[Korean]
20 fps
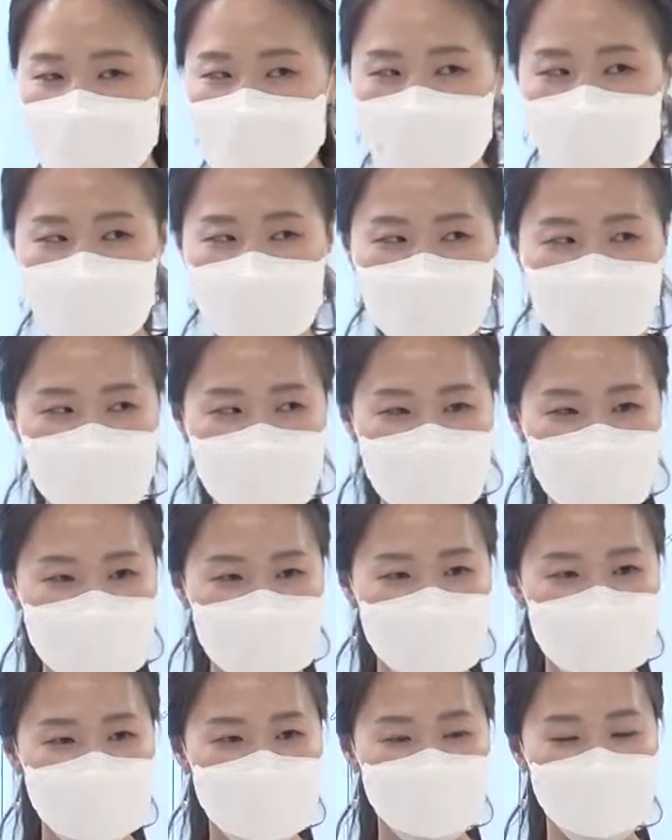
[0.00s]
얘는
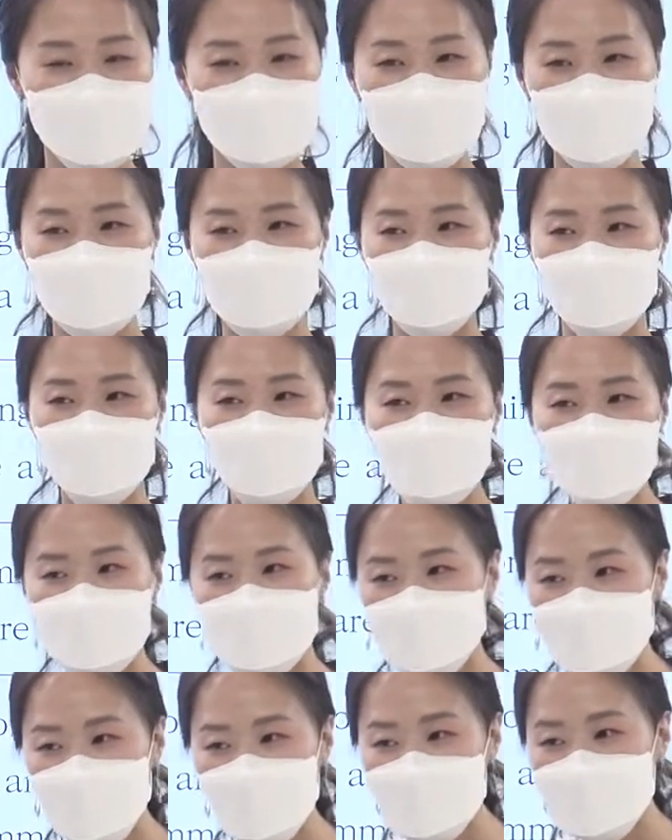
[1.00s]
헷갈릴 만한
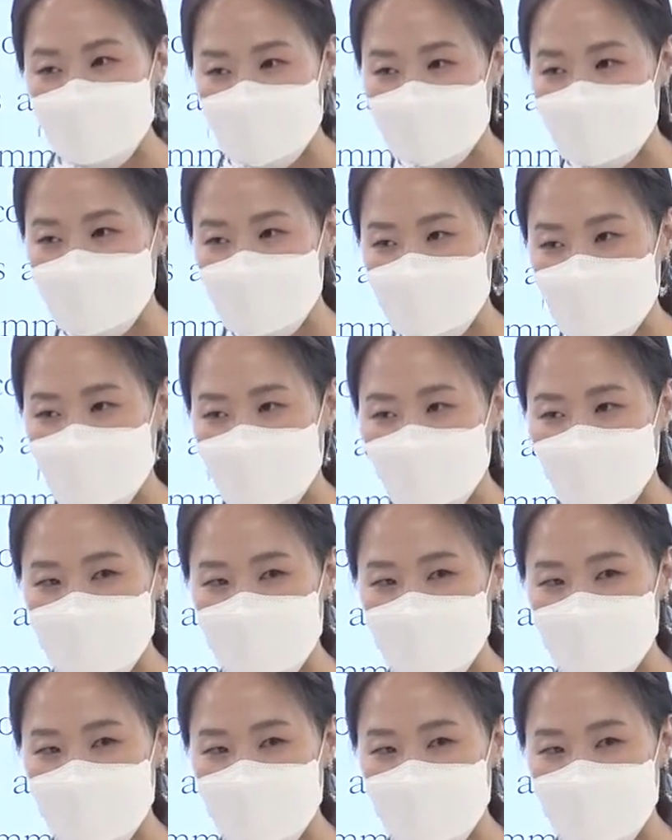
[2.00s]
요지, 여지가 있어요.